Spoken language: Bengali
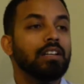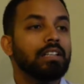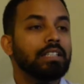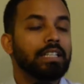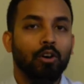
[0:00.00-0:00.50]

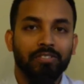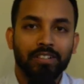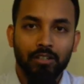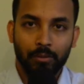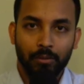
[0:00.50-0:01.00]
ইয়ে
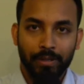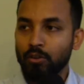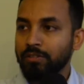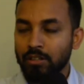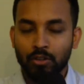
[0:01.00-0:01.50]
অফেন্ডেড হবে এ
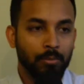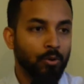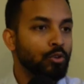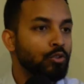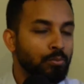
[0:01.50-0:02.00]
অফেন্ডেড হবে
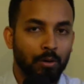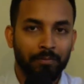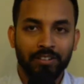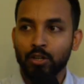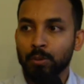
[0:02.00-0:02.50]
ওই গ্রুপ
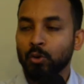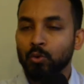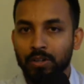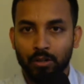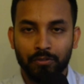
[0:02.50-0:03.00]
অফেন্ডেড হবে ওই
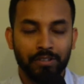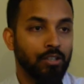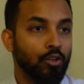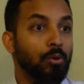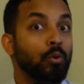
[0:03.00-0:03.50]
কোয়ার্টার
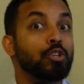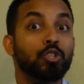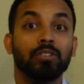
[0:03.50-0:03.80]
অফেন্ডেড হবে ওই